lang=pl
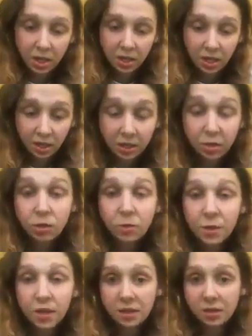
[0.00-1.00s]
Jak tylko
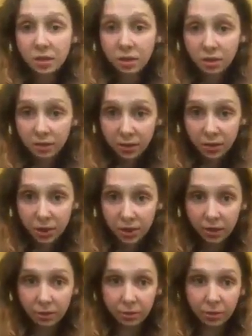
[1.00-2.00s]
szpital zorientował
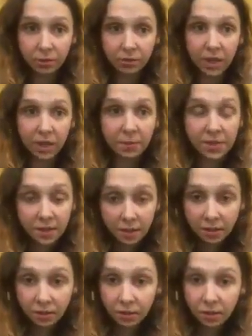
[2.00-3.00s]
się, to w jakim
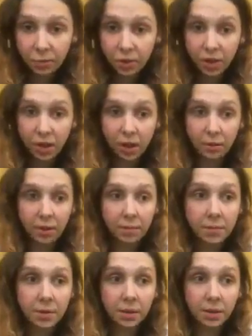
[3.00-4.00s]
stanie do niej
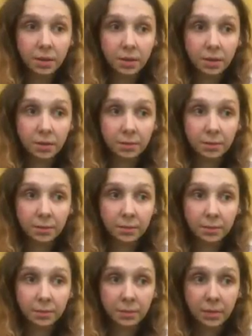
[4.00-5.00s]
przyjechałam e,
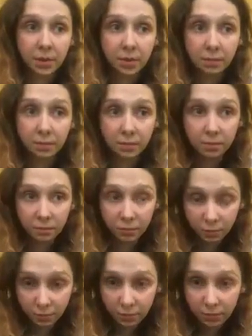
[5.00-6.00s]
i
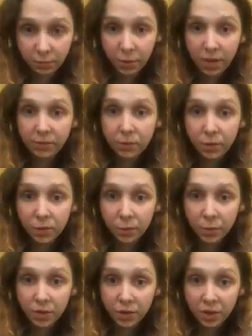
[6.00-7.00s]
pojawiło się
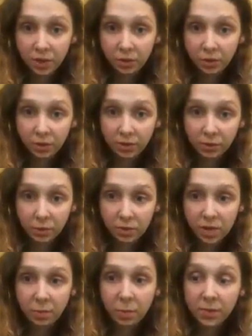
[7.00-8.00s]
podejrzenie
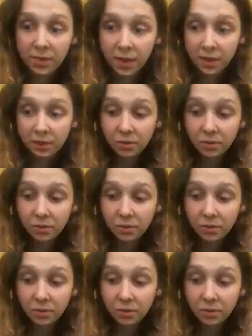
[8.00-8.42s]
koronawirusa, momentalnie